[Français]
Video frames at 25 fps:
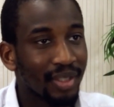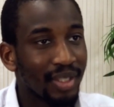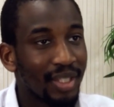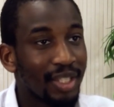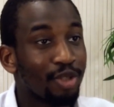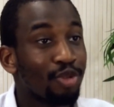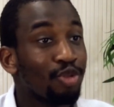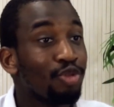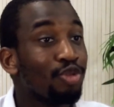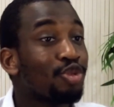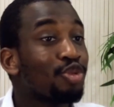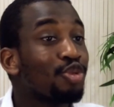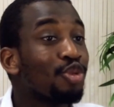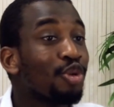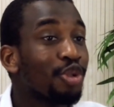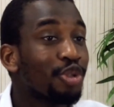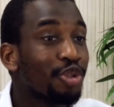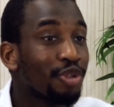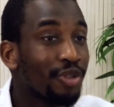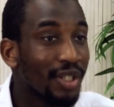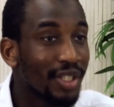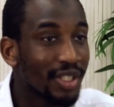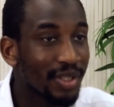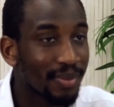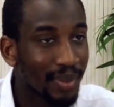est une source
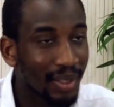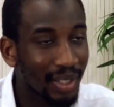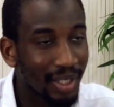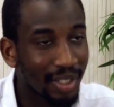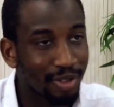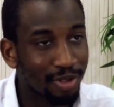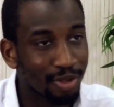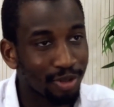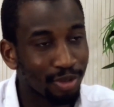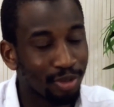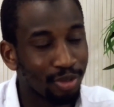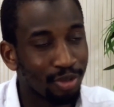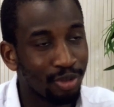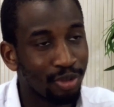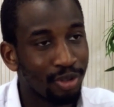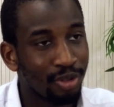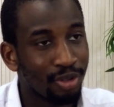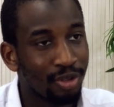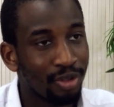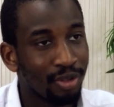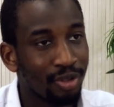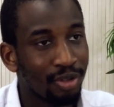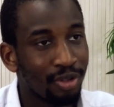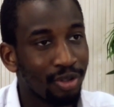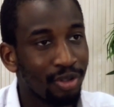d'inspiration
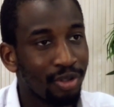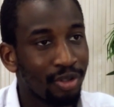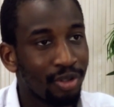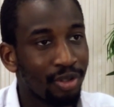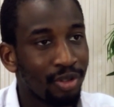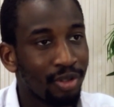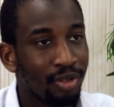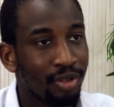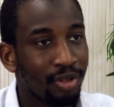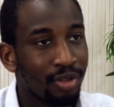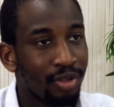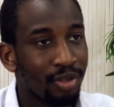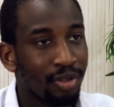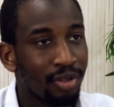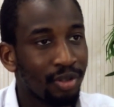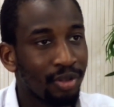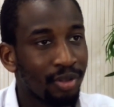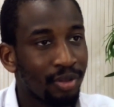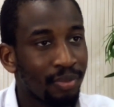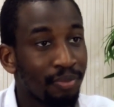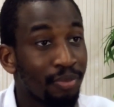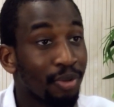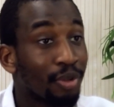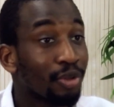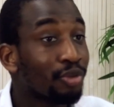
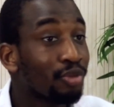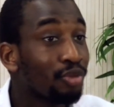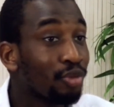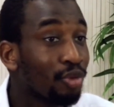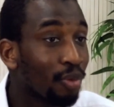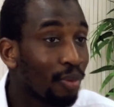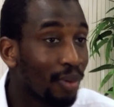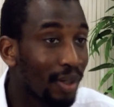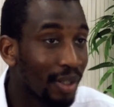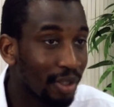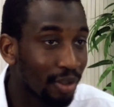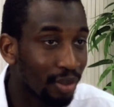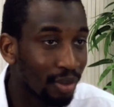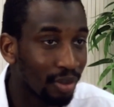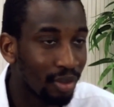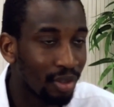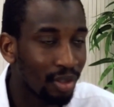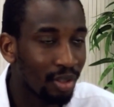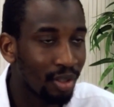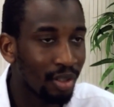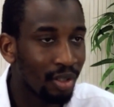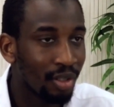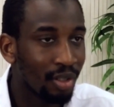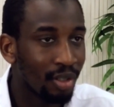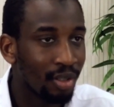pour tout croyant,
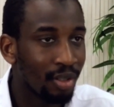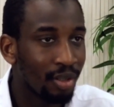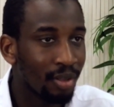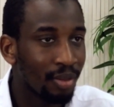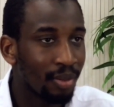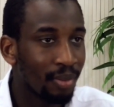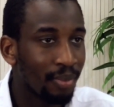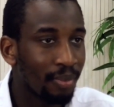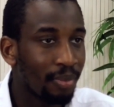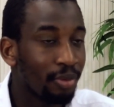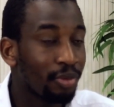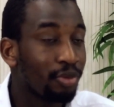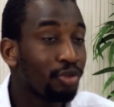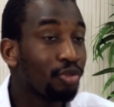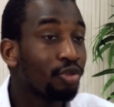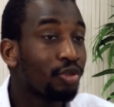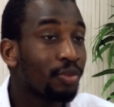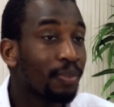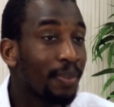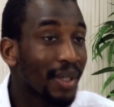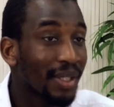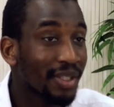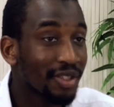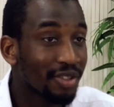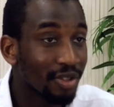pour toute
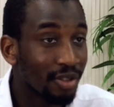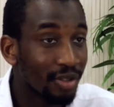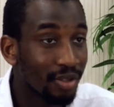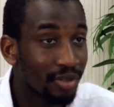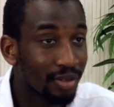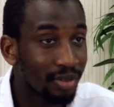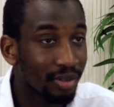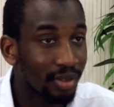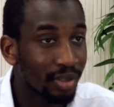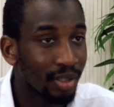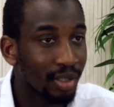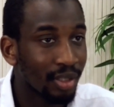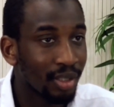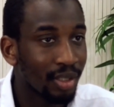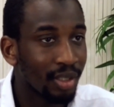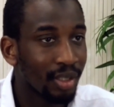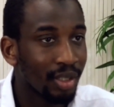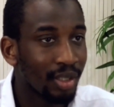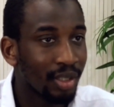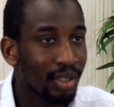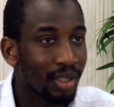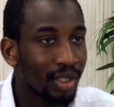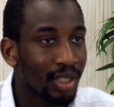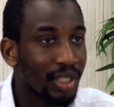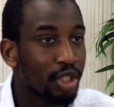personne
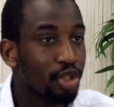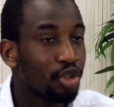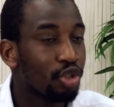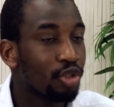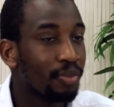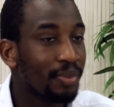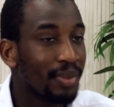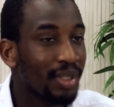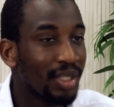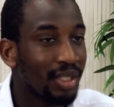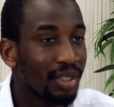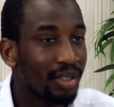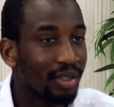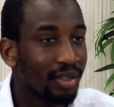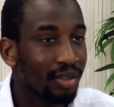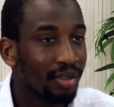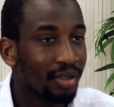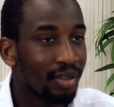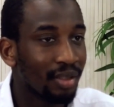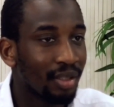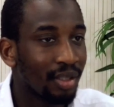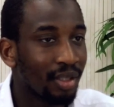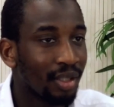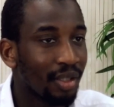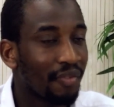qui chemine
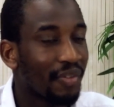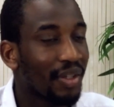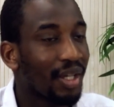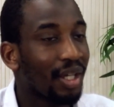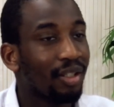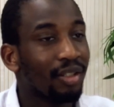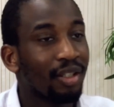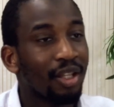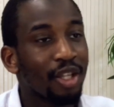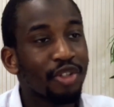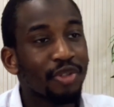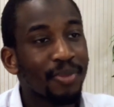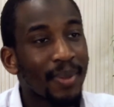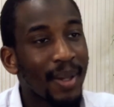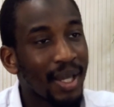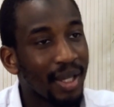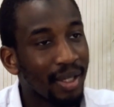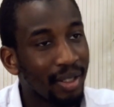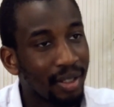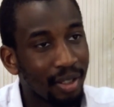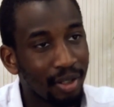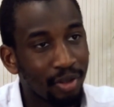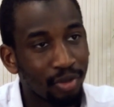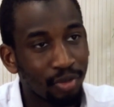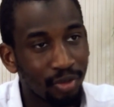vers Allah
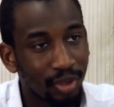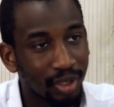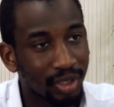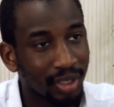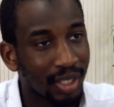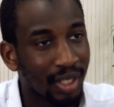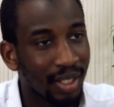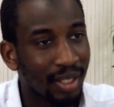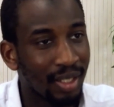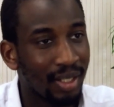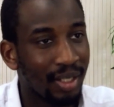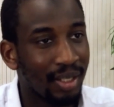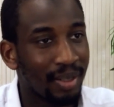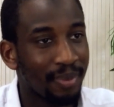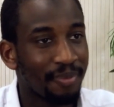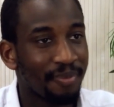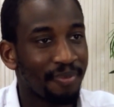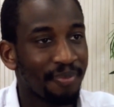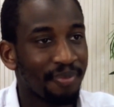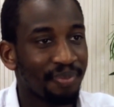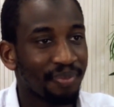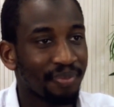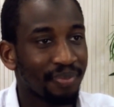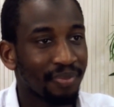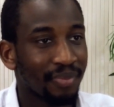subhanahu wa ta'ala.
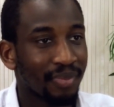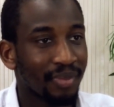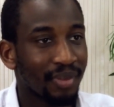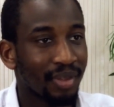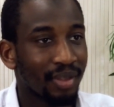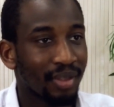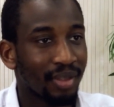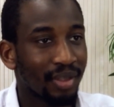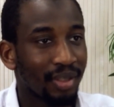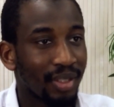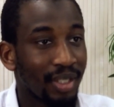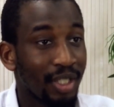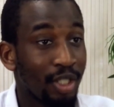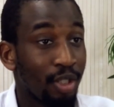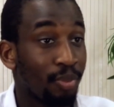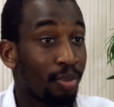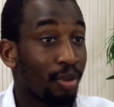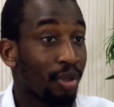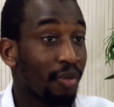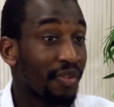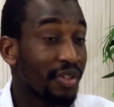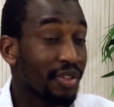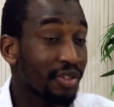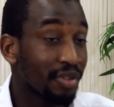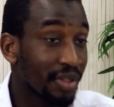Et le
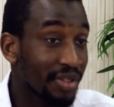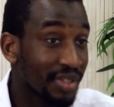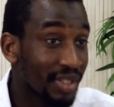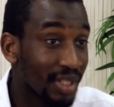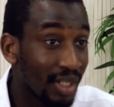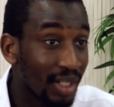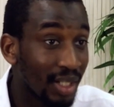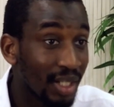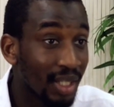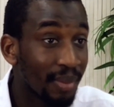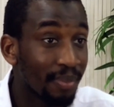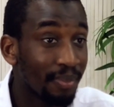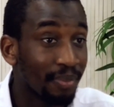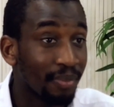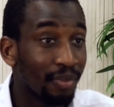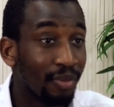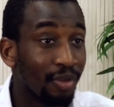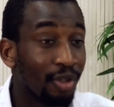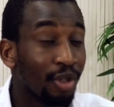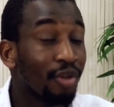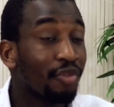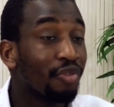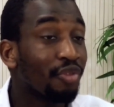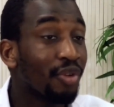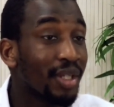prophète
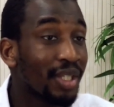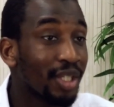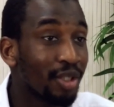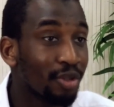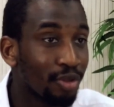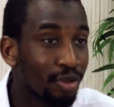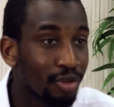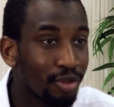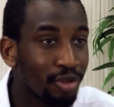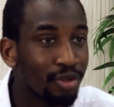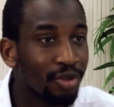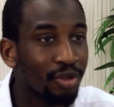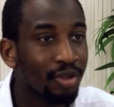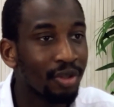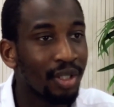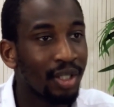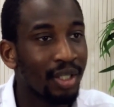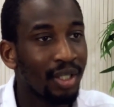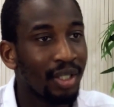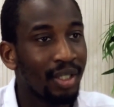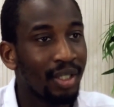l'envoyé de Dieu,